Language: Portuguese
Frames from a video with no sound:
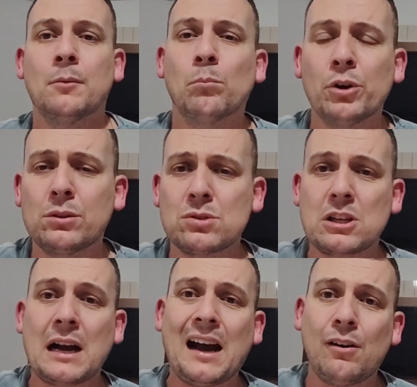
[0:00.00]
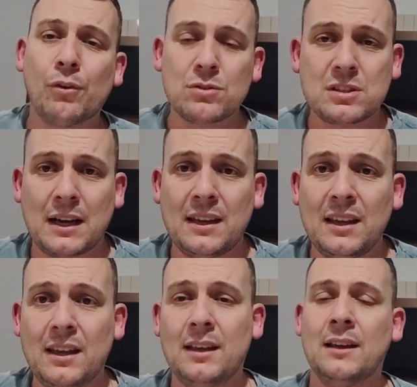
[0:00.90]
Muitos carros vão
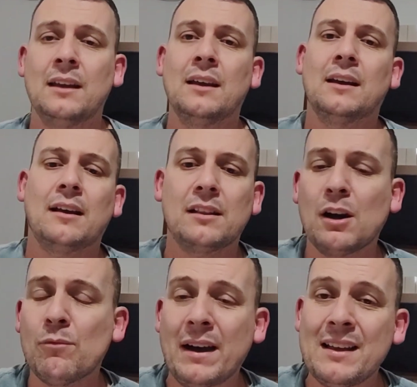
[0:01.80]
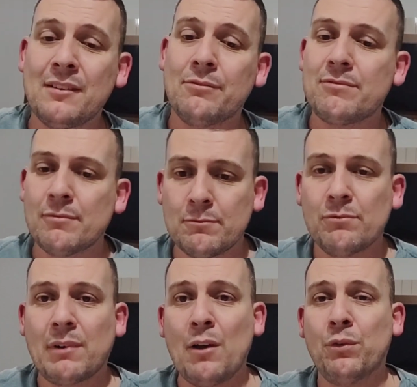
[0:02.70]
sair, então vai,
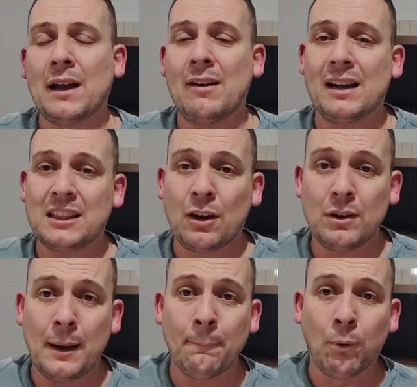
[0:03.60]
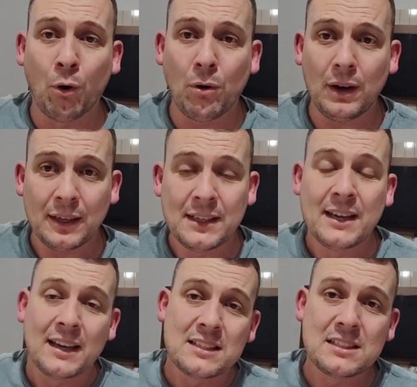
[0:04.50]
vai ficar uma categoria boa
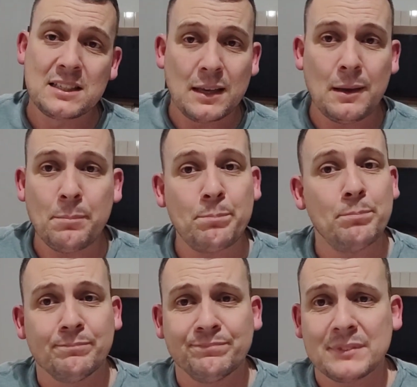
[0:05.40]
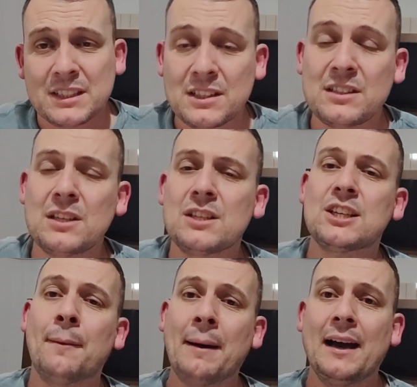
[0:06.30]
se se
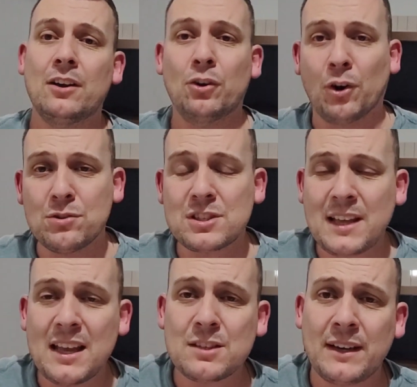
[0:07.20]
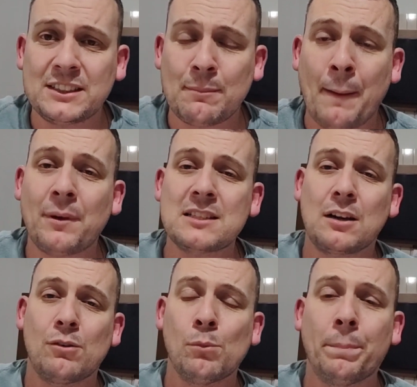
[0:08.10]
chamar. Eu não sei se vai chamar porque
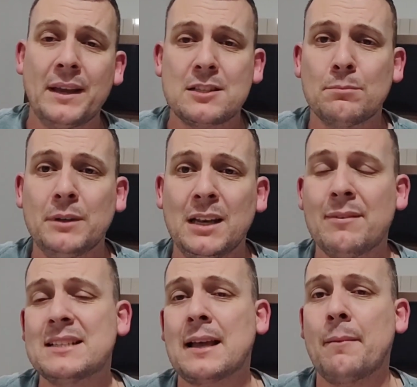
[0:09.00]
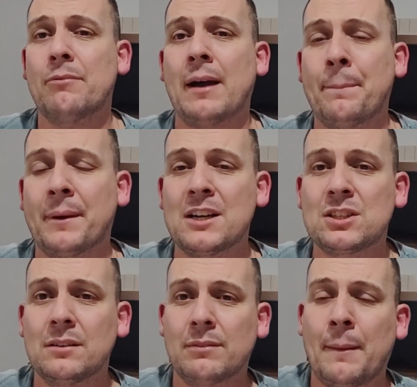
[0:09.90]
o preço mínimo vai ser, vai
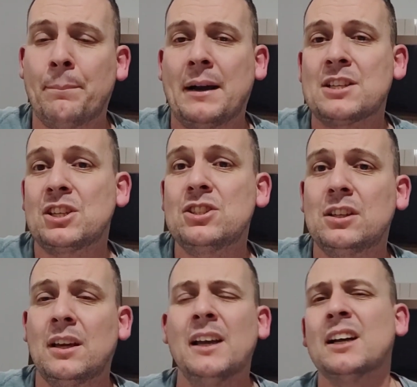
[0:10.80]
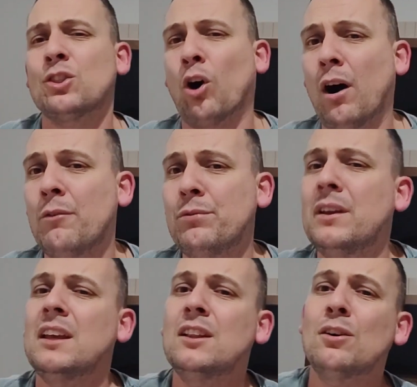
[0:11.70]
partir vai partir de
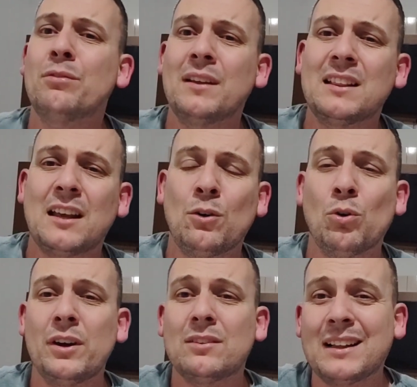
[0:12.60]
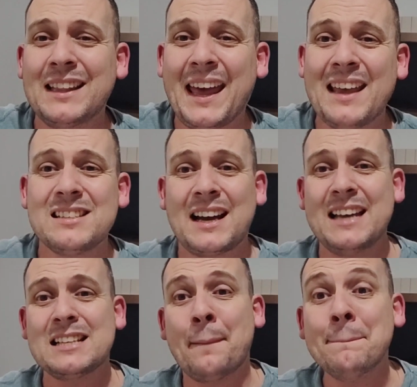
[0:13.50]
9,98 a 10
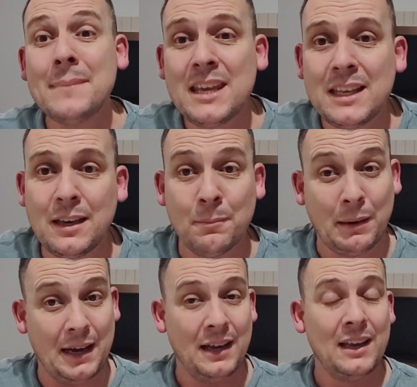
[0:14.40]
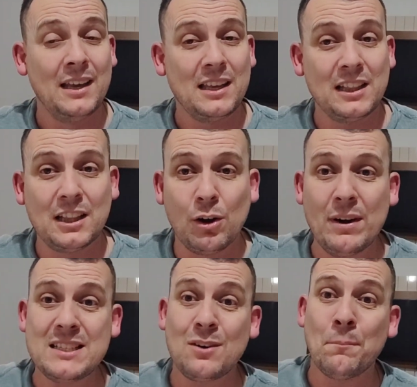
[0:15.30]
reais a mínima. Então
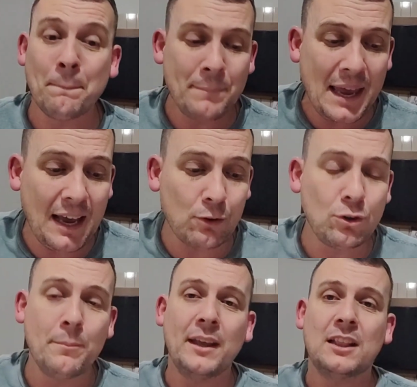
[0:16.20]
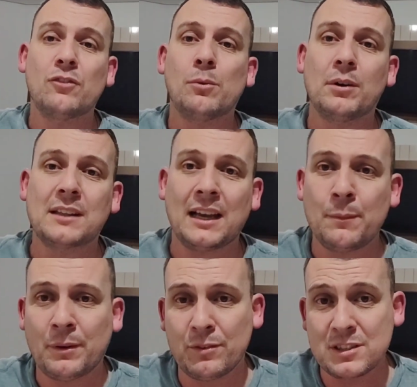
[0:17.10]
vai ser um belo momento Eu vou botar
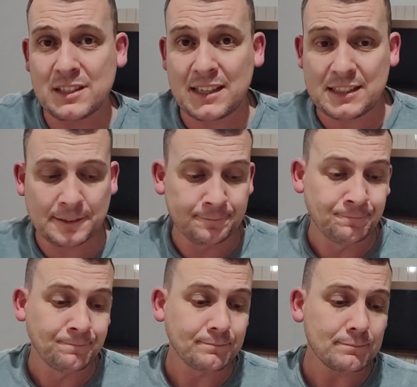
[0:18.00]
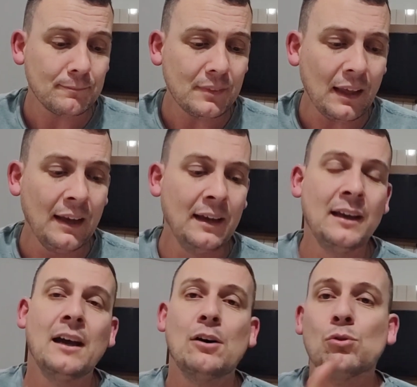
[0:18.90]
aqui para vocês
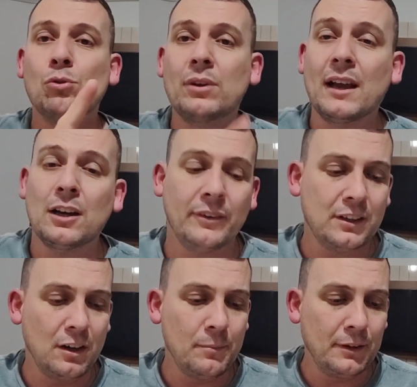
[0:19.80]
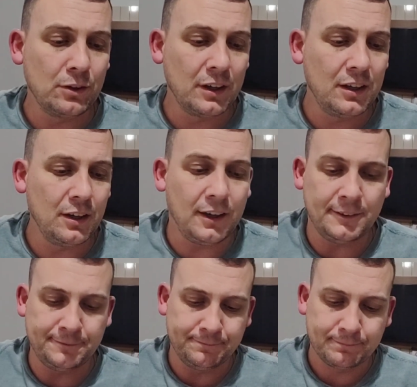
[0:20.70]
o que, que o 99 mandou aqui,
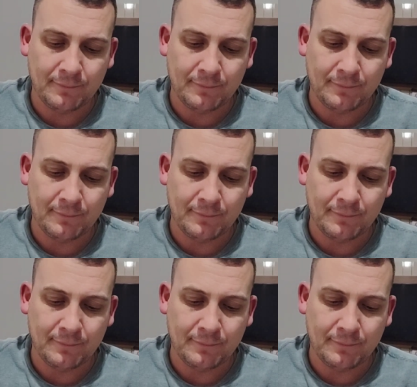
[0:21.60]
ó.